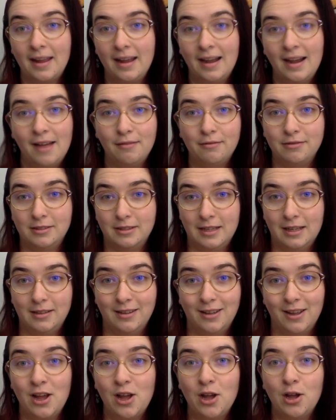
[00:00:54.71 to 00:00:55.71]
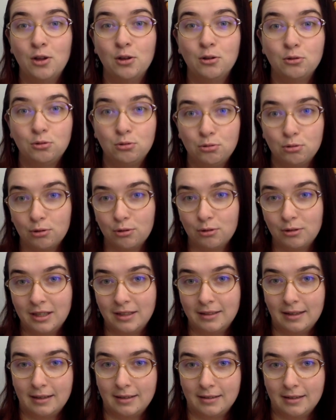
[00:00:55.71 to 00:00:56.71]
Et là, vous êtes sur une
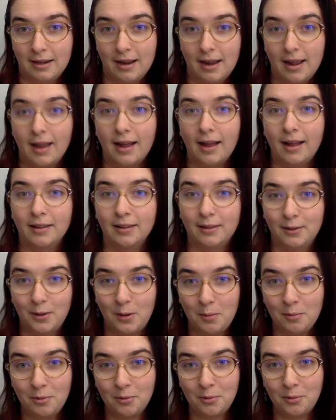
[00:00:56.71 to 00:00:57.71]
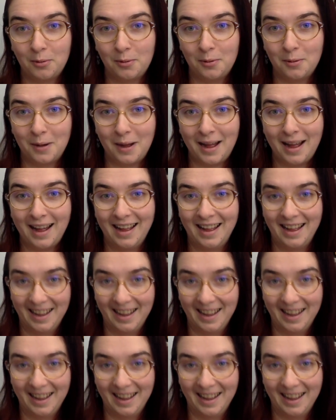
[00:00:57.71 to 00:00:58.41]
étagère, dans mon couloir.